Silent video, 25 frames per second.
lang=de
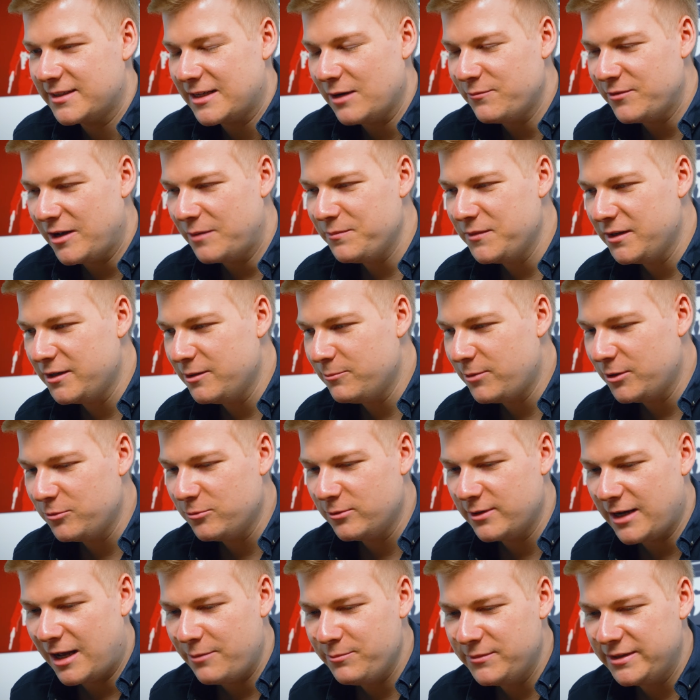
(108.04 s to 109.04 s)
ich glaube, wir haben den immer
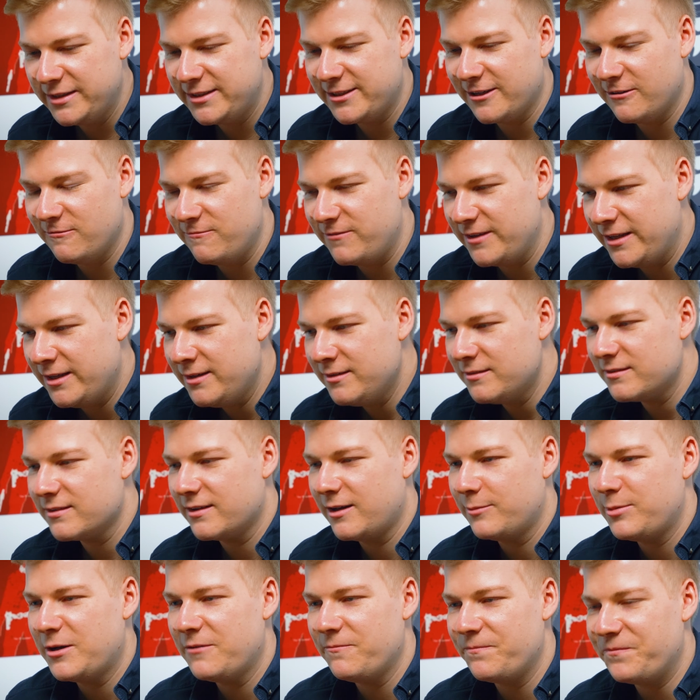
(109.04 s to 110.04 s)
nur namentlich erwähnt,
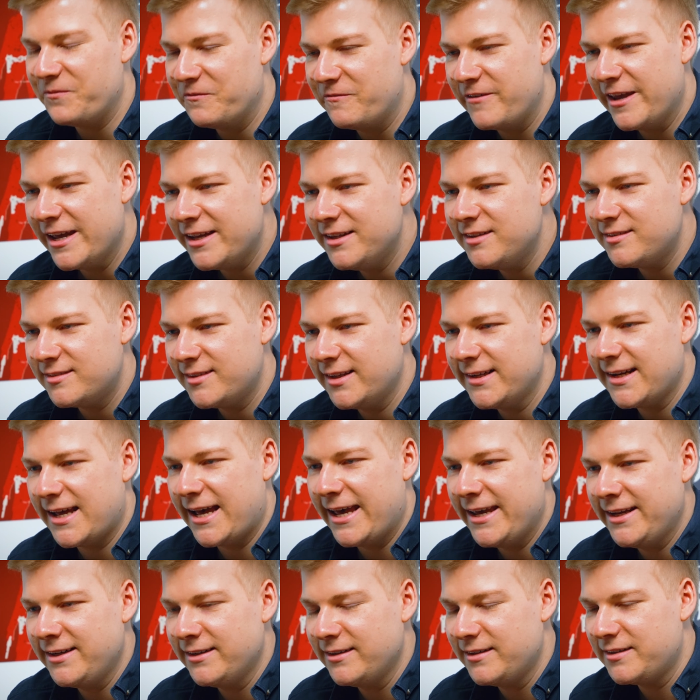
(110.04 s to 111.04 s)
aber wer ist denn
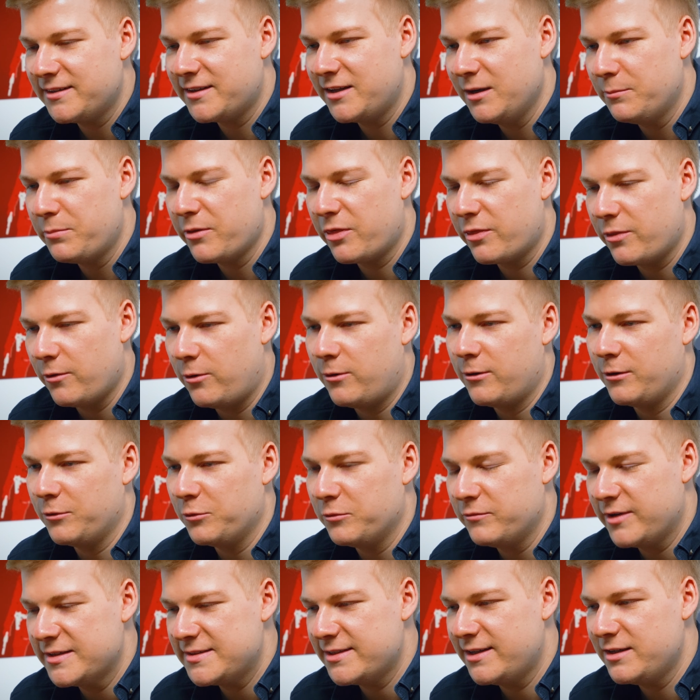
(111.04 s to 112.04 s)
eigentlich Kip
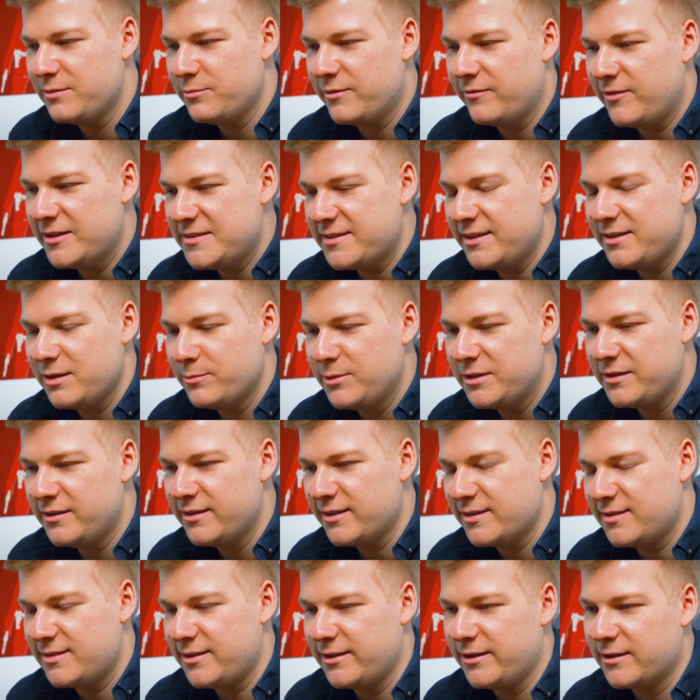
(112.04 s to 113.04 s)
Thorne und was hat, was hat er mit
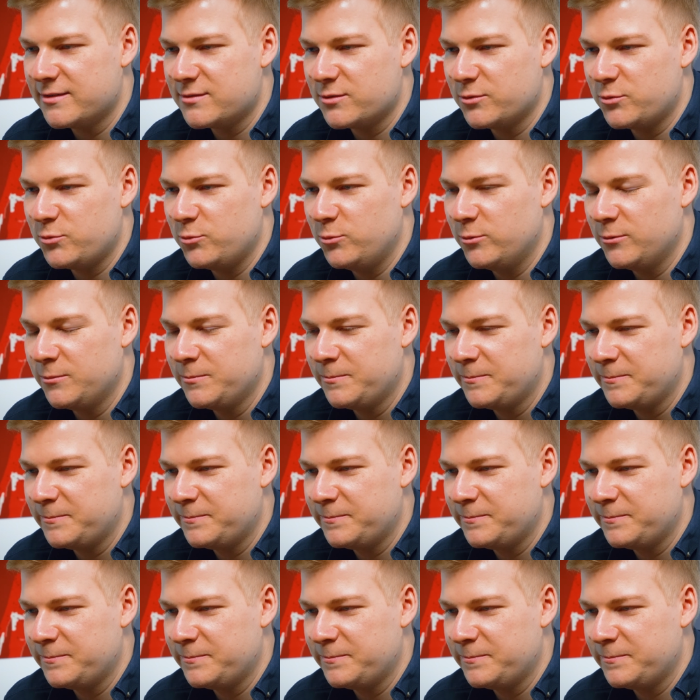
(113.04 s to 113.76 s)
Interstellar zu tun?